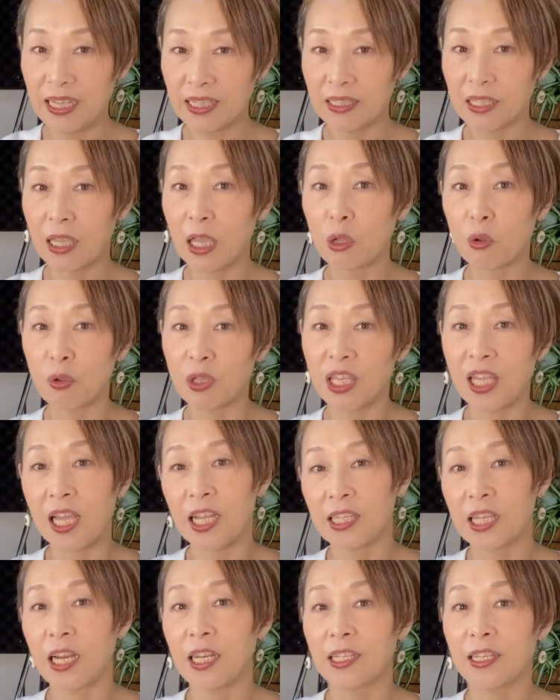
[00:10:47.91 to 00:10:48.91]
で結構息が
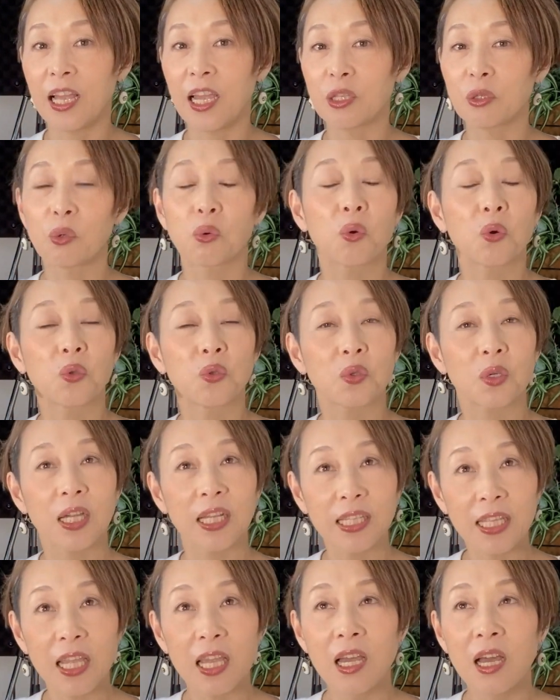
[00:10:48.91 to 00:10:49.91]
足りないところとか
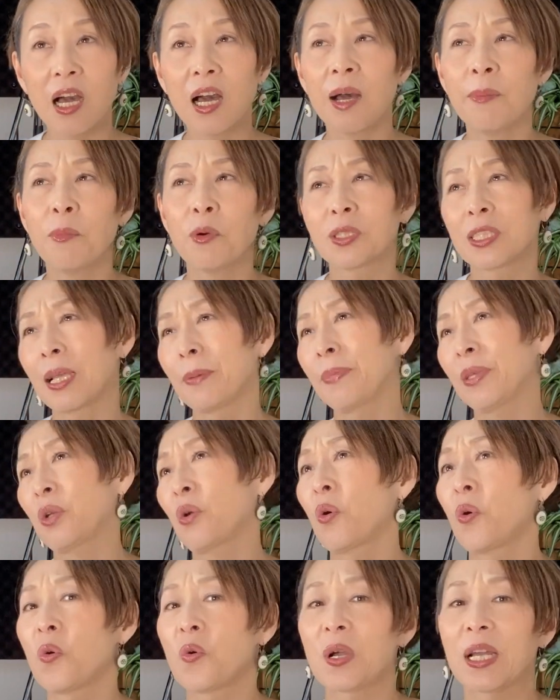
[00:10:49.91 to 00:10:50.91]
ねあもうサビ
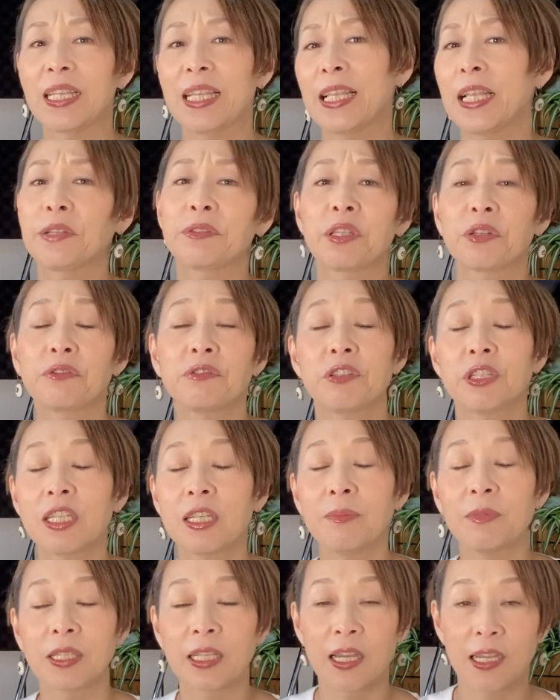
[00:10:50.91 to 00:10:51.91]
高音が出なくて苦しい
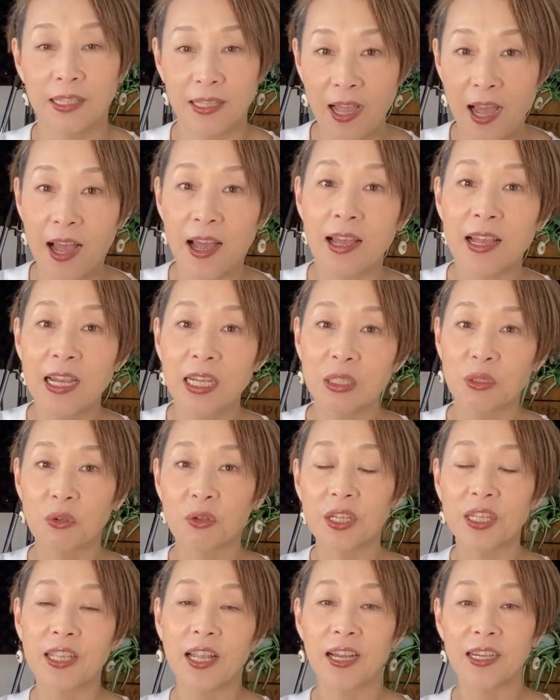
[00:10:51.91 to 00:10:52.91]
みたいな
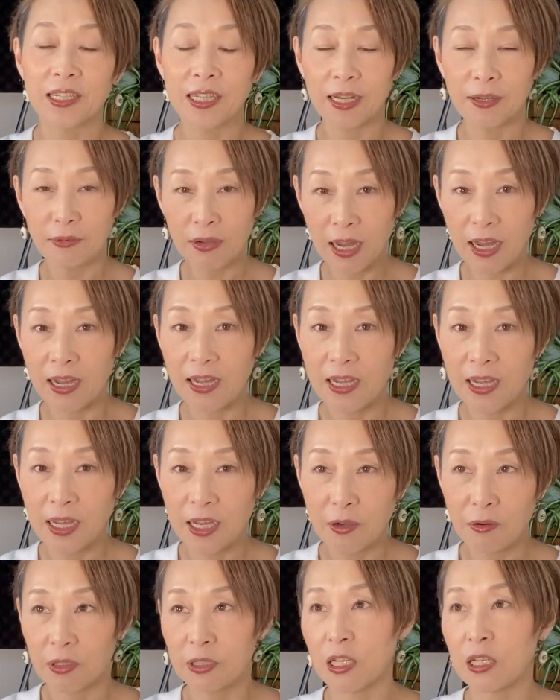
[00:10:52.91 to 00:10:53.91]
時なんかは
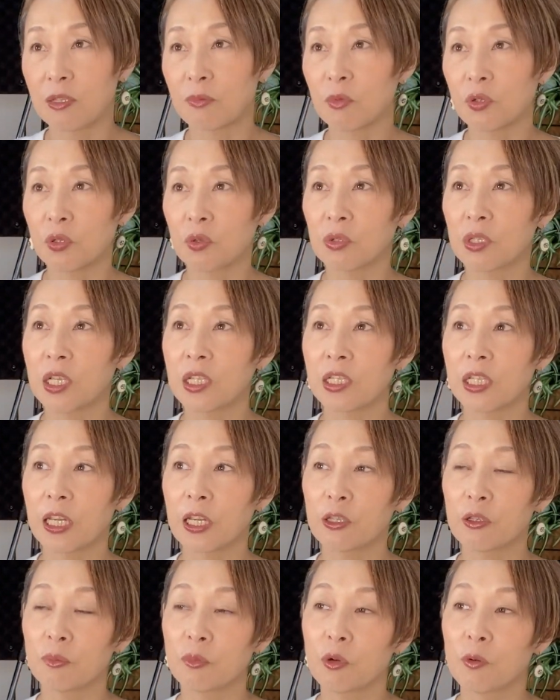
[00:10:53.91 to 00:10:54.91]
私もそうですけれ
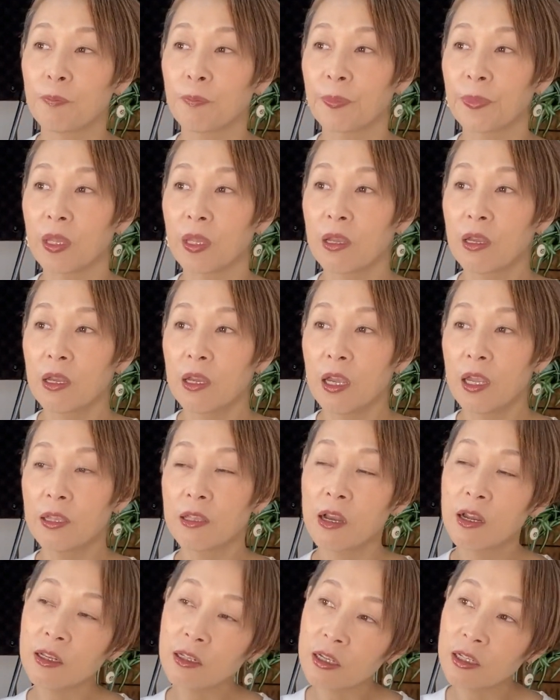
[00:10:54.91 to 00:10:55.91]
どもえ
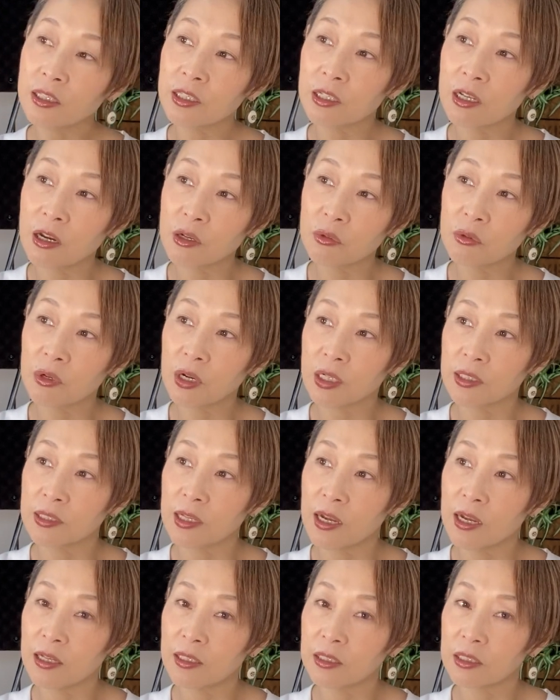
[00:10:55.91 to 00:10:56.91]
何が違うのか
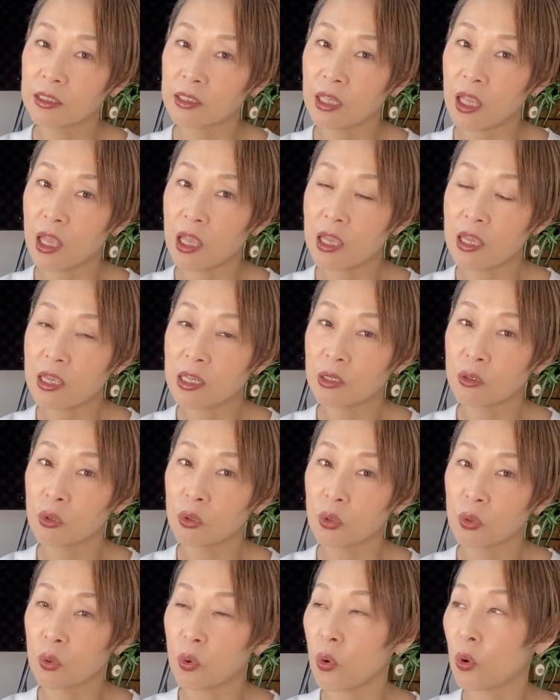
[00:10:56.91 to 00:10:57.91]
なっていろい
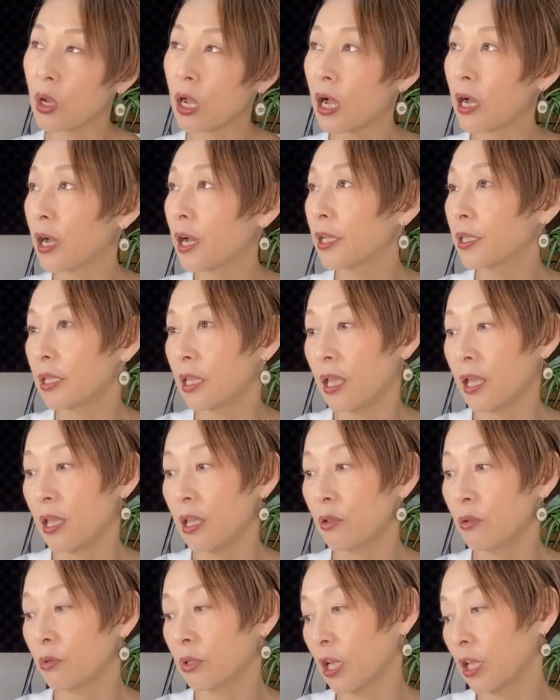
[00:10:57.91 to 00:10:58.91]
ろこう考えて
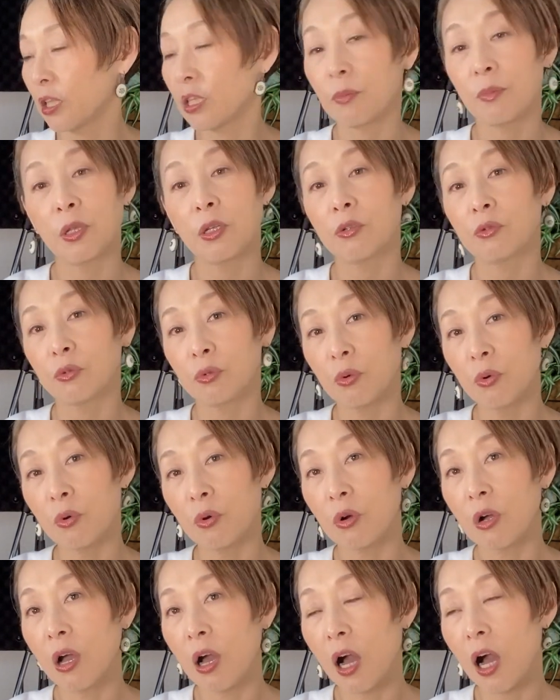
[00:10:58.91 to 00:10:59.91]
歌ってみる
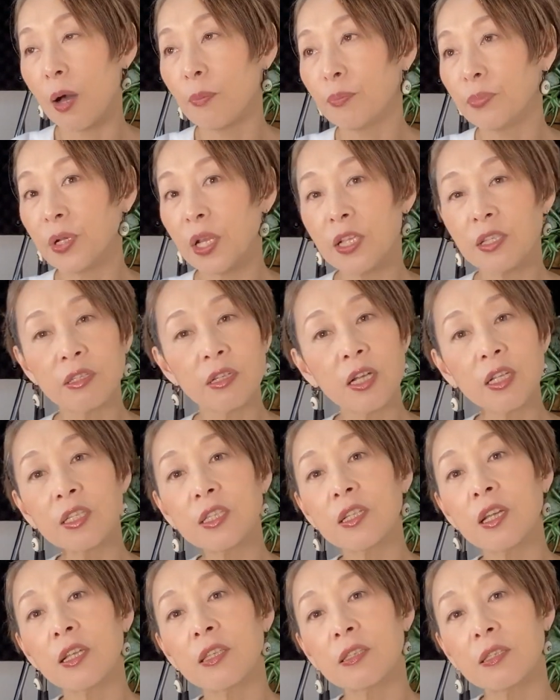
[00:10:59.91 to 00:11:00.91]
とあブレスが
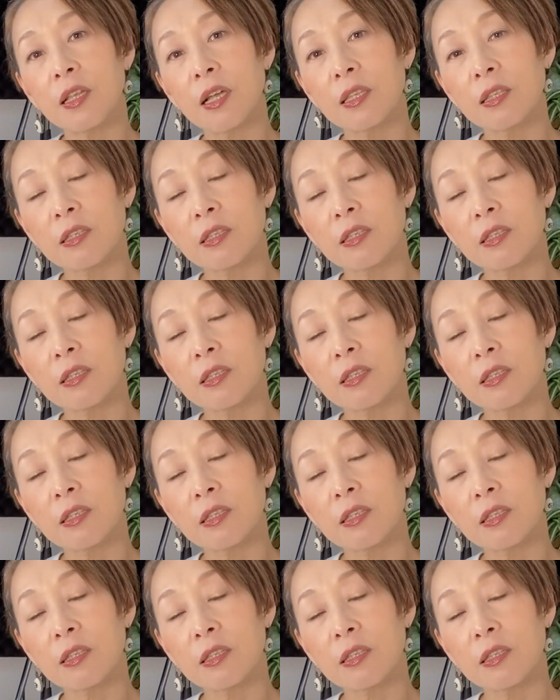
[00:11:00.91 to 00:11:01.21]
違ったっ